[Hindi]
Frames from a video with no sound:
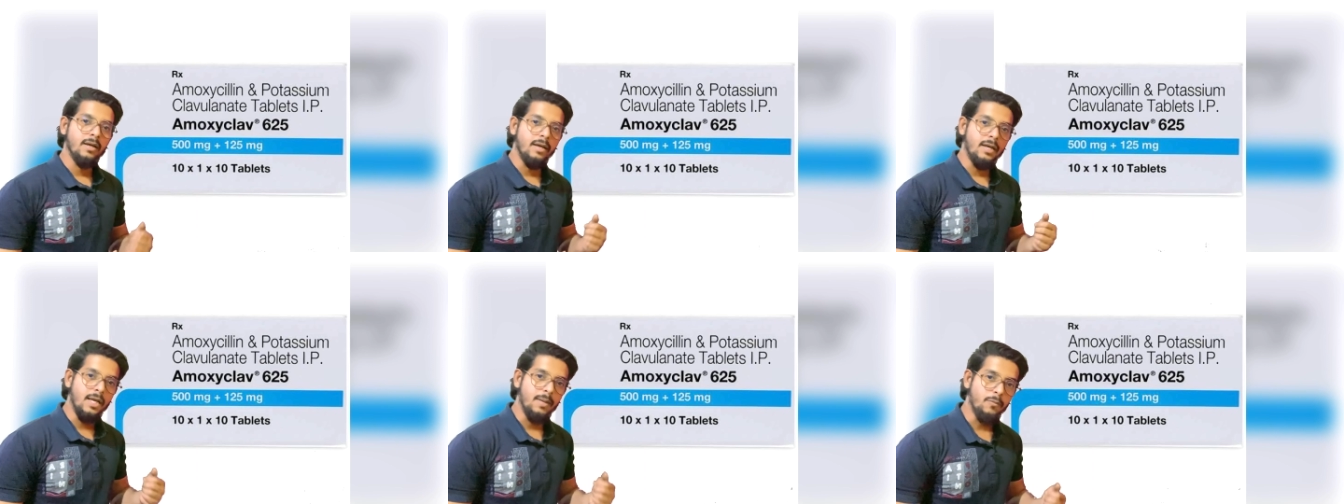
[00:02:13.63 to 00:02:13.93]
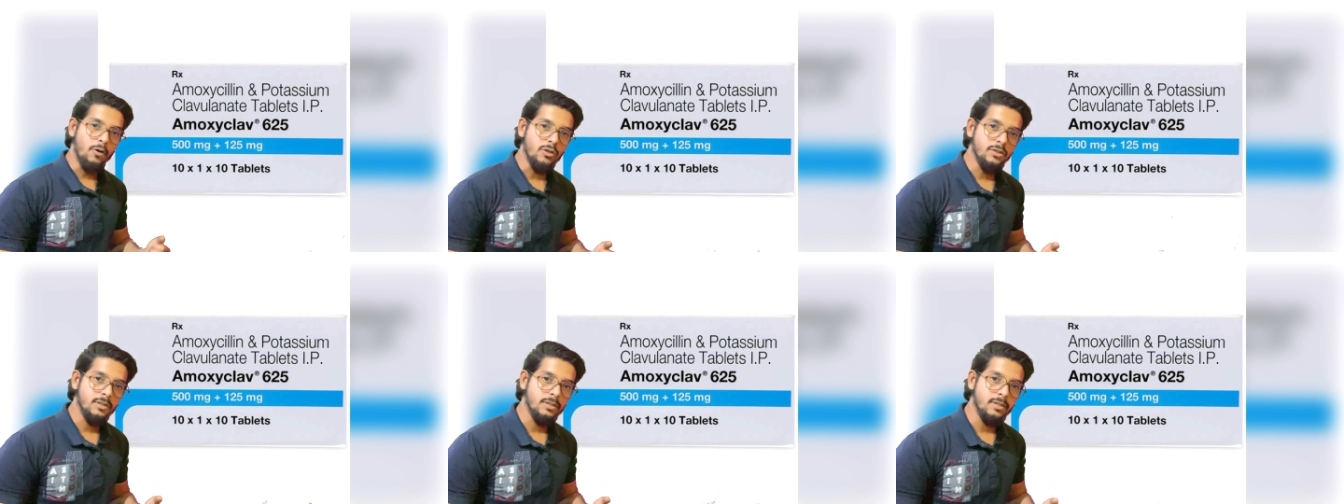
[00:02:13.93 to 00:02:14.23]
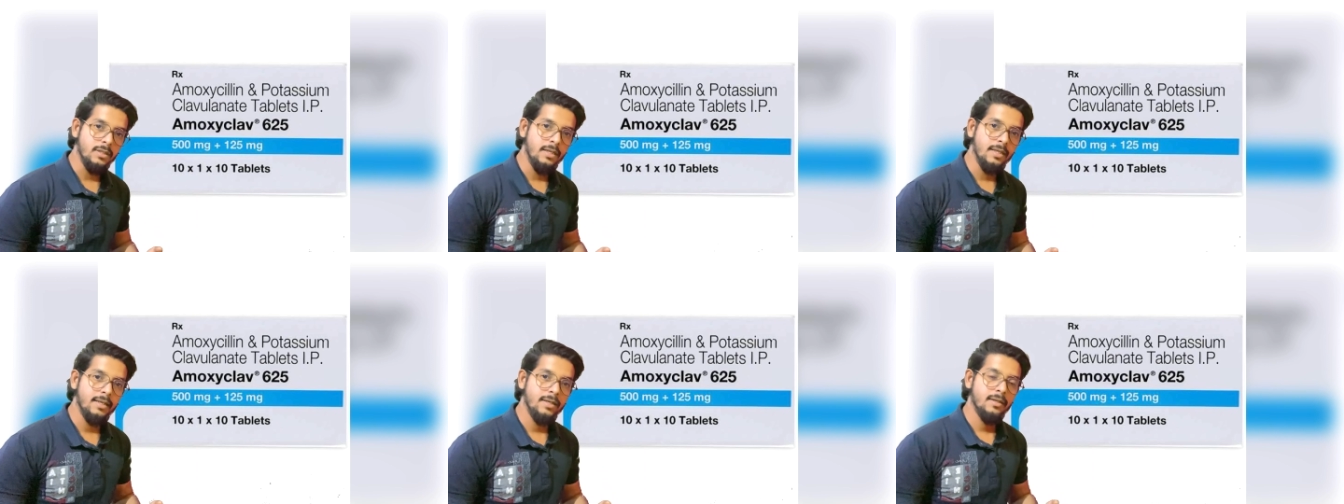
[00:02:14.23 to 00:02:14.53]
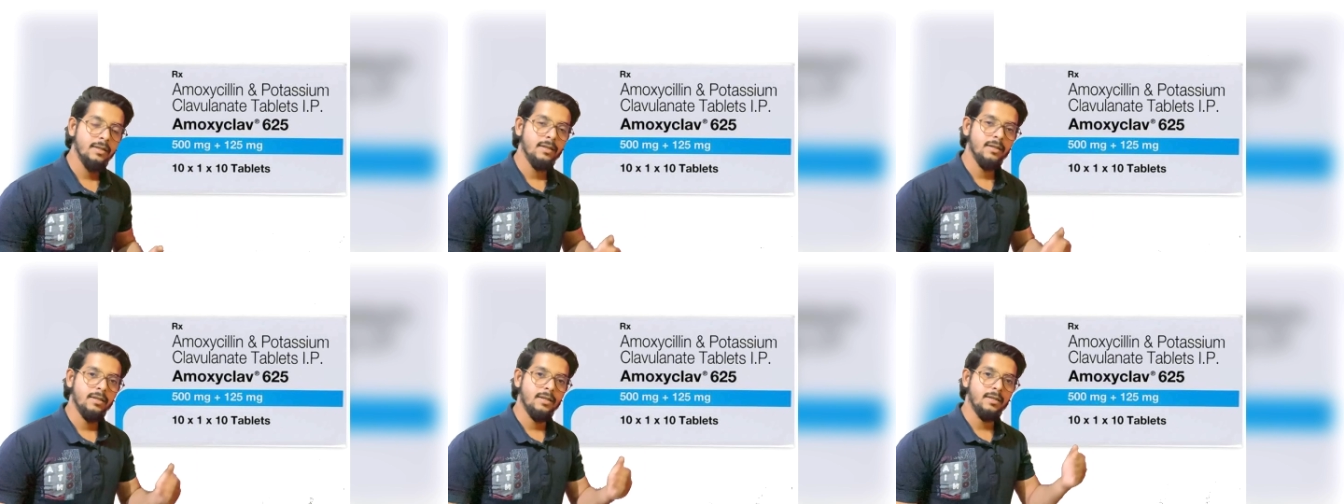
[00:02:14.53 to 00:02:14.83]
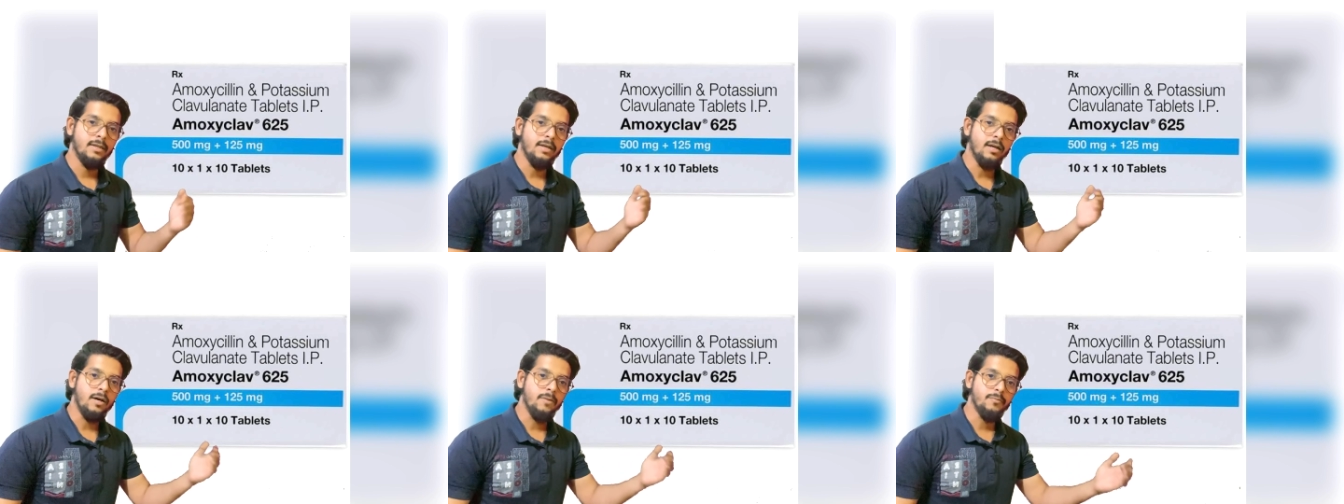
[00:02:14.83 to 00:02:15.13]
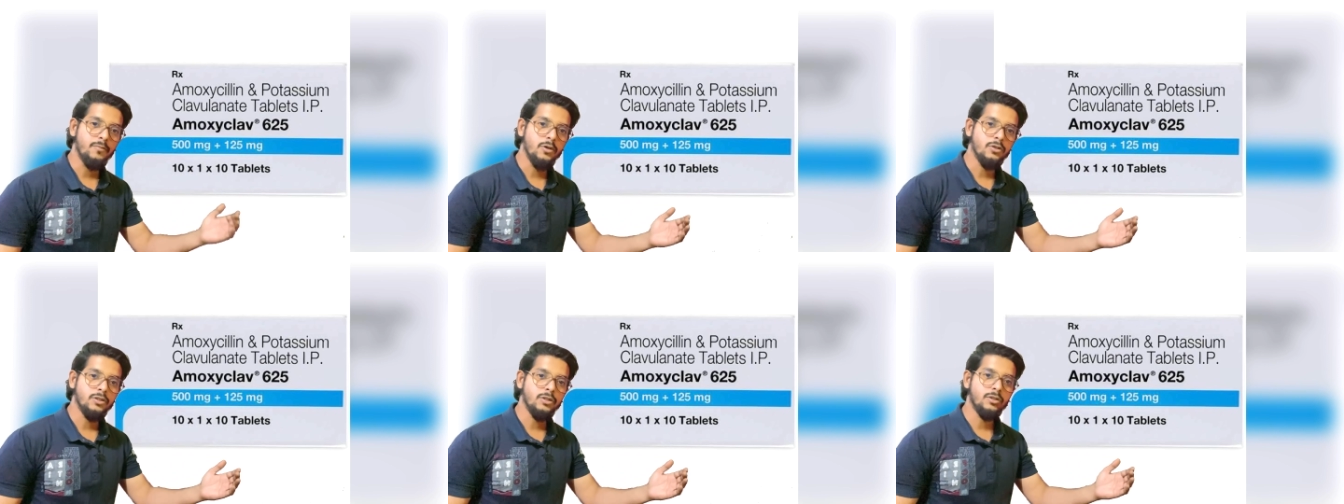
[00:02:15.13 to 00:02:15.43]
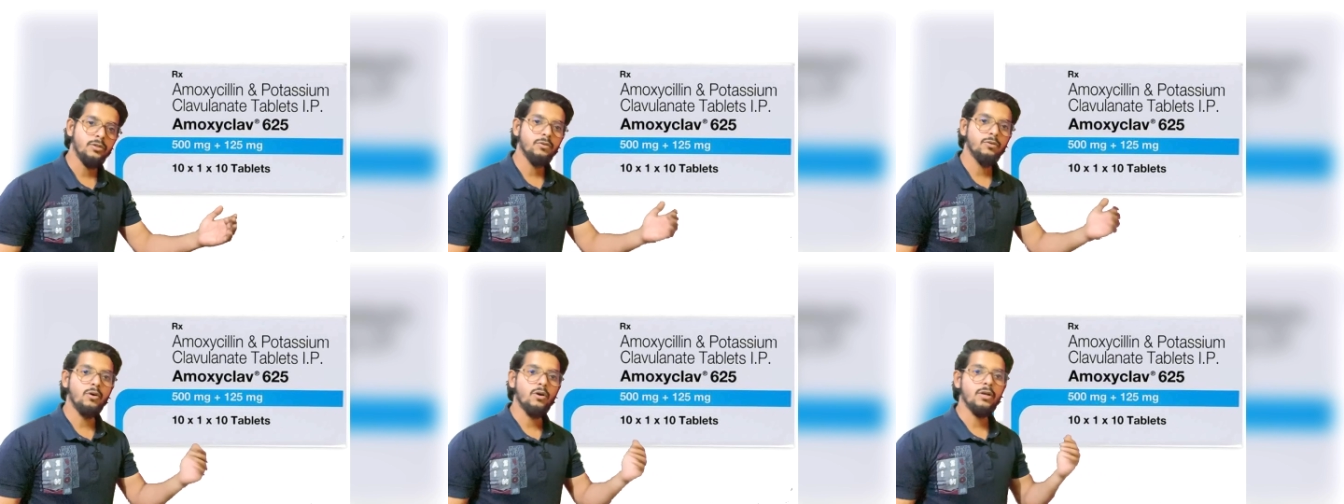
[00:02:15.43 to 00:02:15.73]
एमोक्सिसिलिन ग्राम
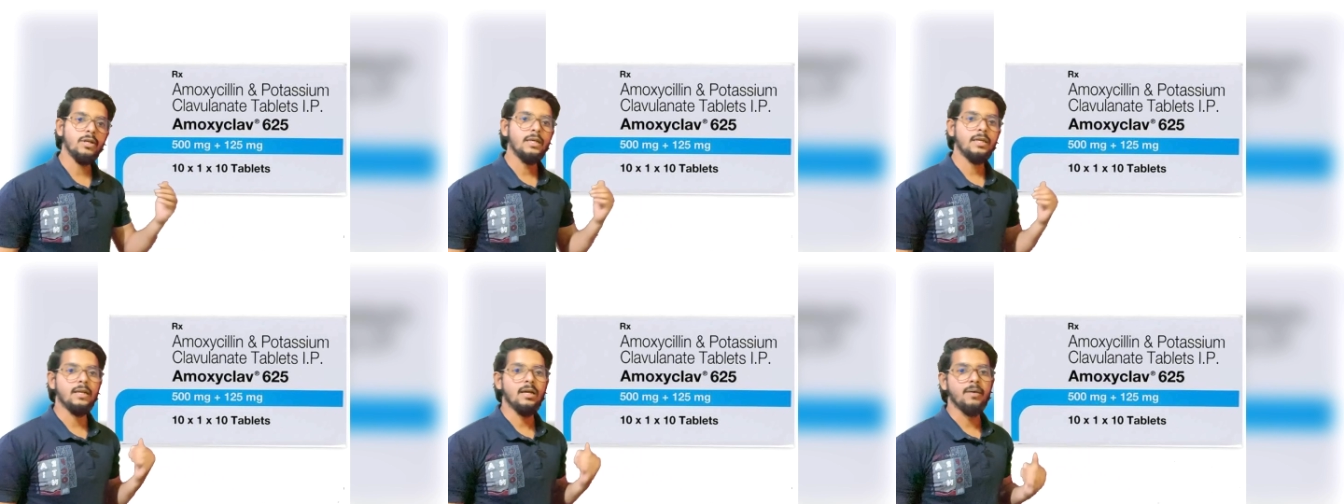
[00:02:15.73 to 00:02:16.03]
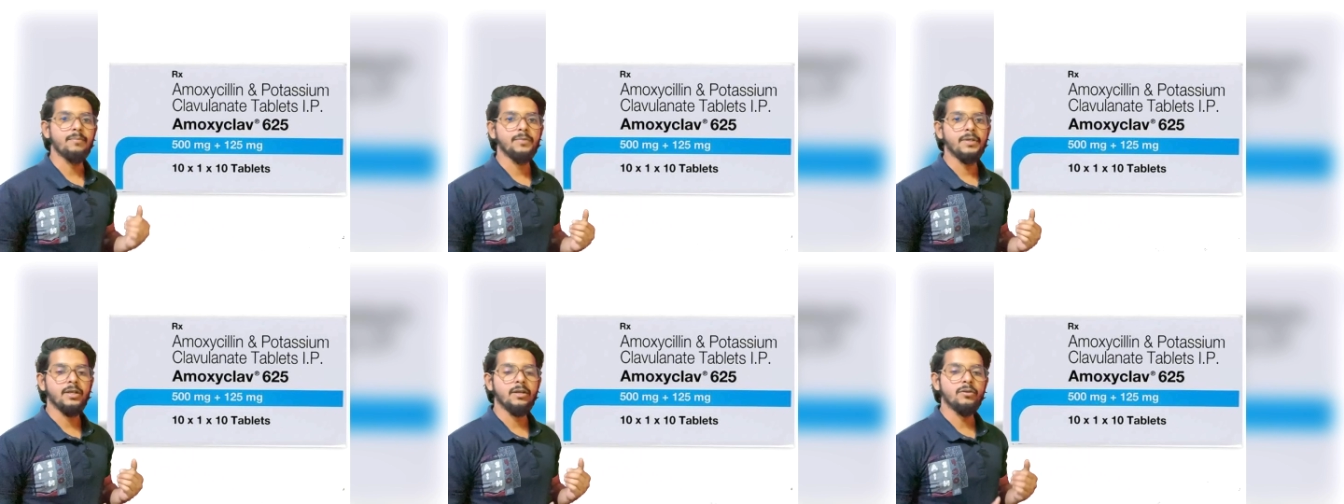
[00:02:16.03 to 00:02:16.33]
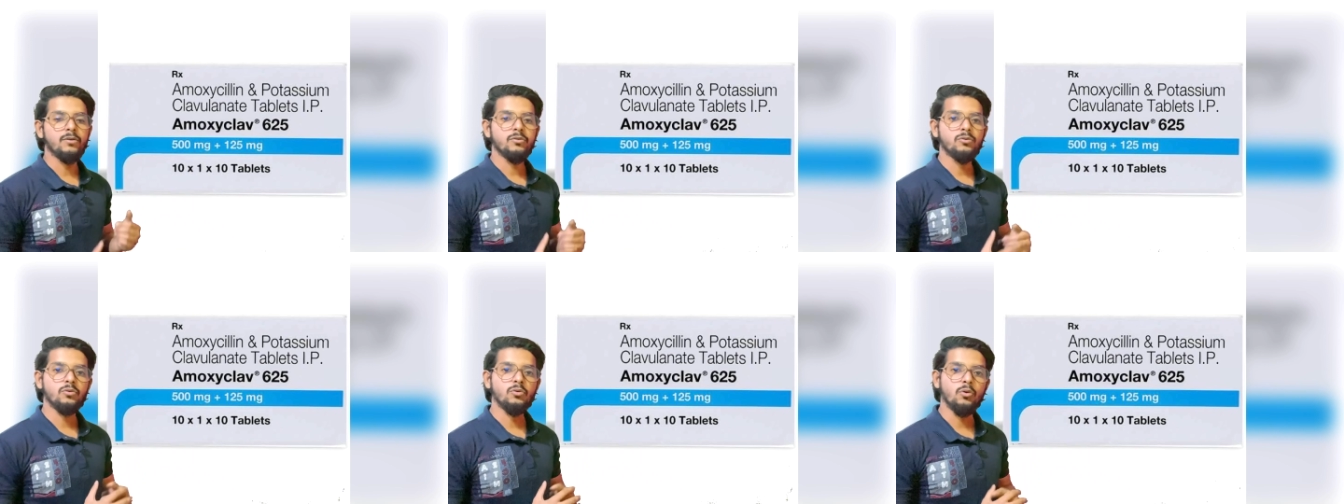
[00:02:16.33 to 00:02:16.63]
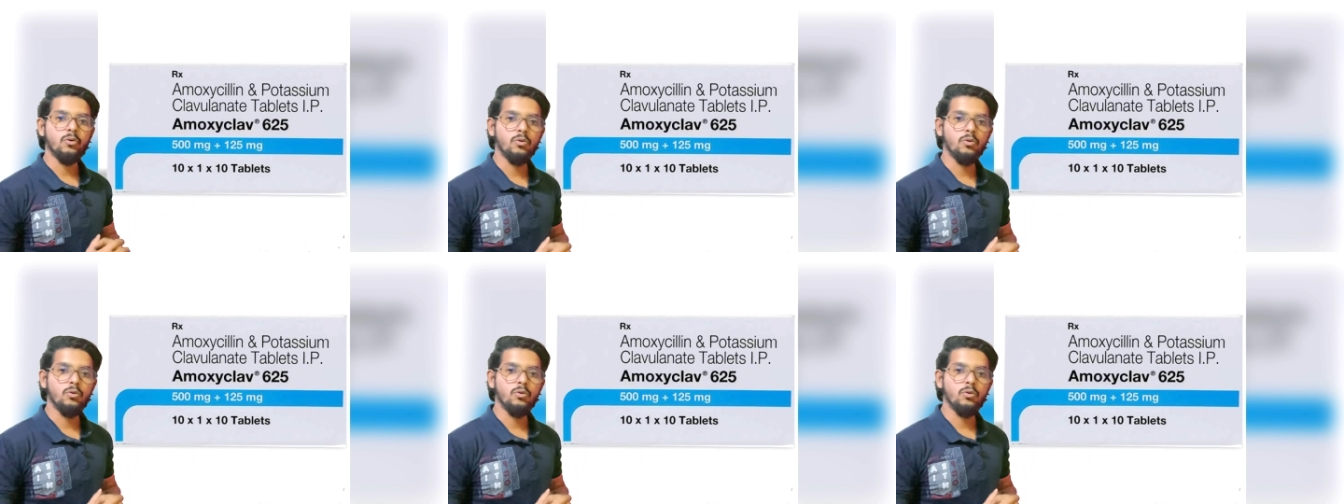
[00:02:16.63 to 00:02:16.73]
पॉजिटिव और ग्राम निगेटिव